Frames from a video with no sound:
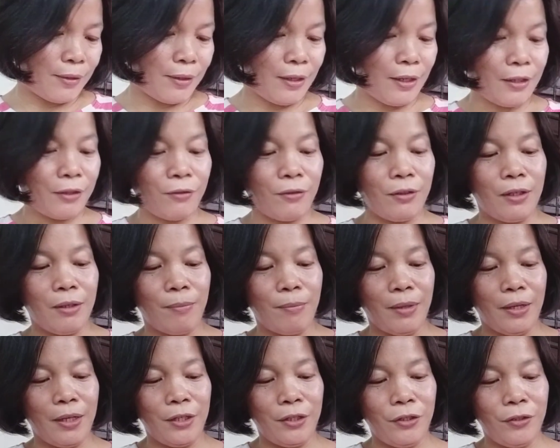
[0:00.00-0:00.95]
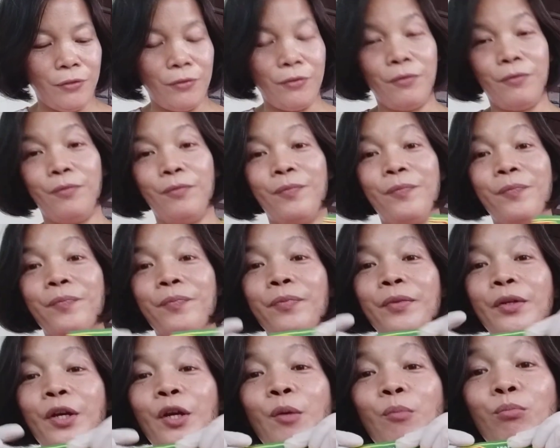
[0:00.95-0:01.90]
Ito naman yung
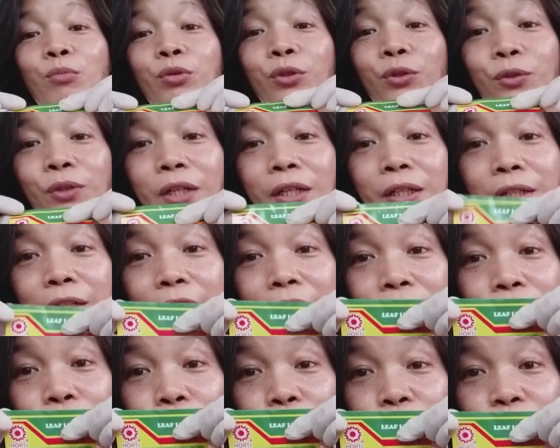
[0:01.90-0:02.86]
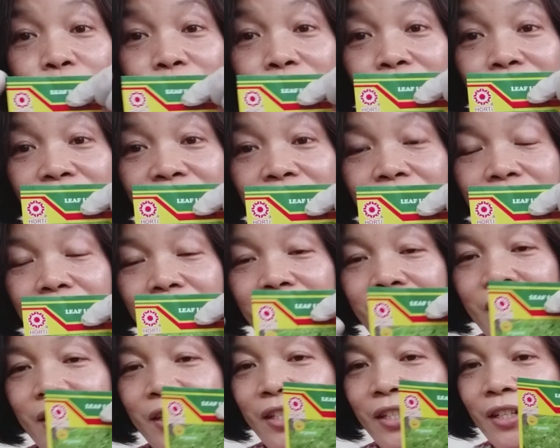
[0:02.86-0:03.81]
buto ng lechos.
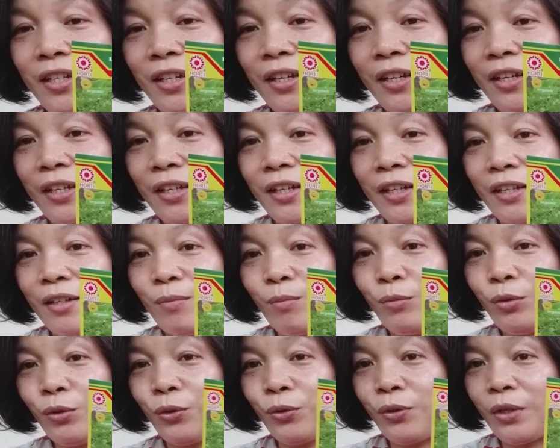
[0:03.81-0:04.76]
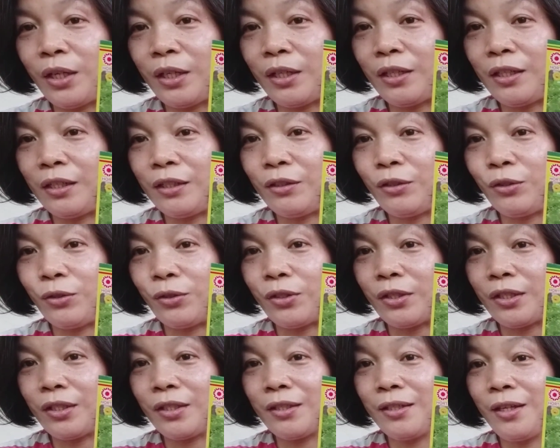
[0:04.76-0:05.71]
Ayan, buto ng
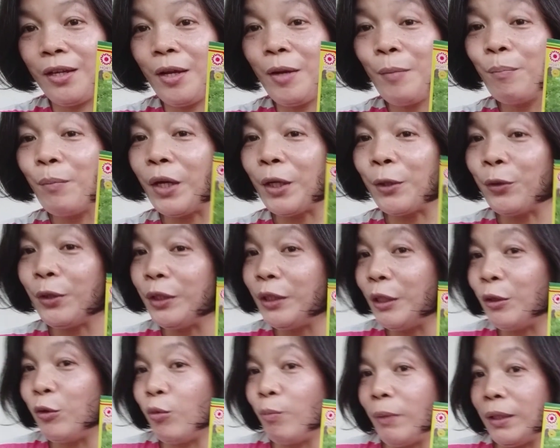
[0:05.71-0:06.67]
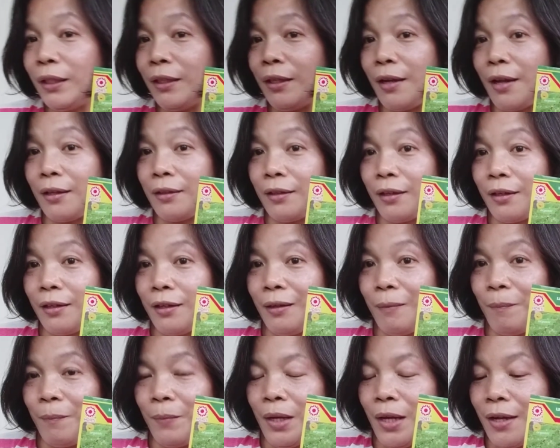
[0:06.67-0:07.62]
lechos. Pero hindi ko pa
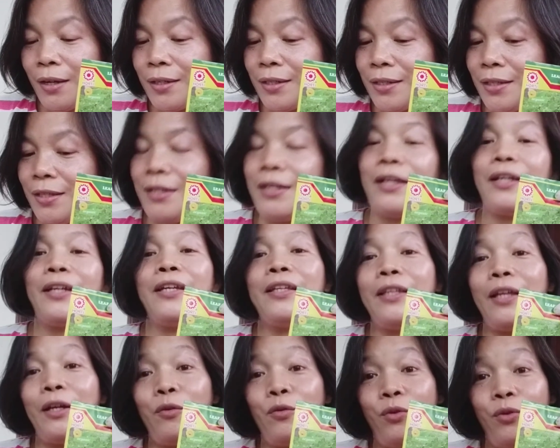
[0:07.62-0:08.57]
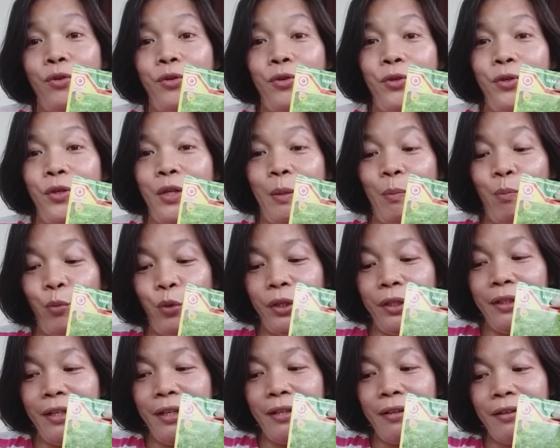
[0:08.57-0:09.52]
tinatanim. Kasi nakita ko na
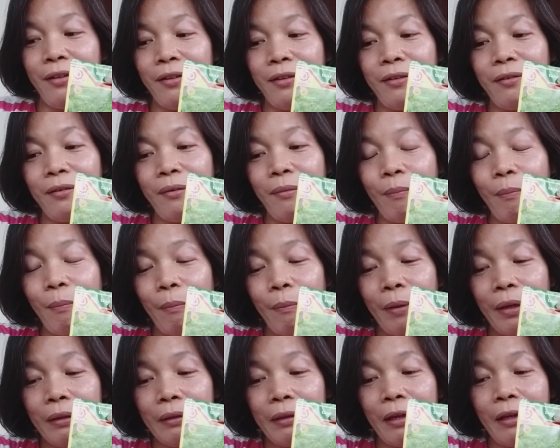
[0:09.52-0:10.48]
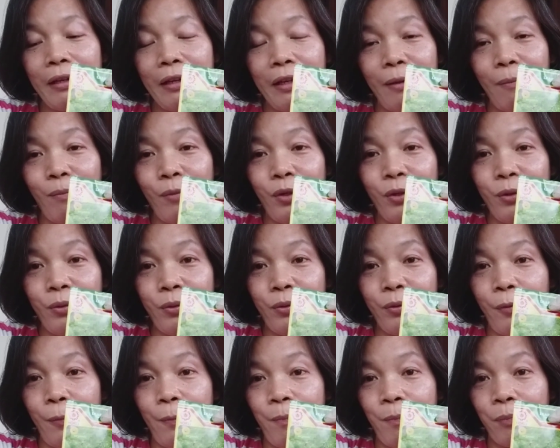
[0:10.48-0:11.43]
pwedeng itanim
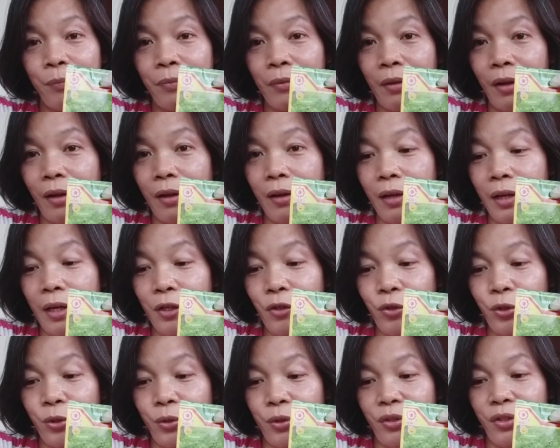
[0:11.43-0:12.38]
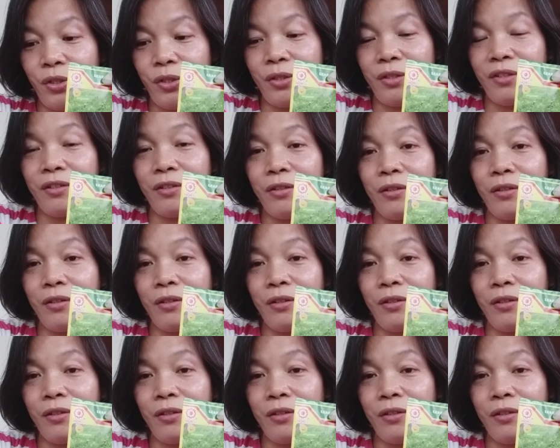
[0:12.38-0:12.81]
yung lechos